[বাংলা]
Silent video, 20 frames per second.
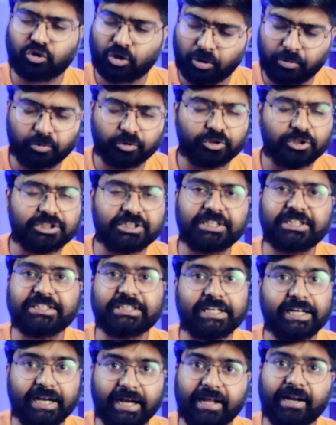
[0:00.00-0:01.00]
স্বভাবত এই
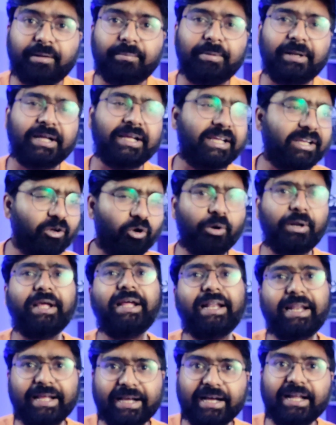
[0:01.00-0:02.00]
জিনিসটা খারাপ লাগে
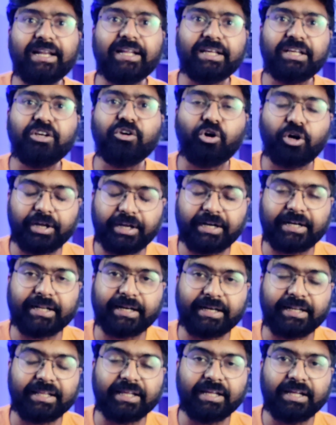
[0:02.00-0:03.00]
অনেক লেখালেখি হয়
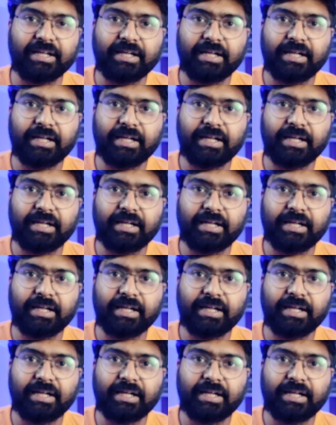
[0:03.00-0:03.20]
এটা নিয়ে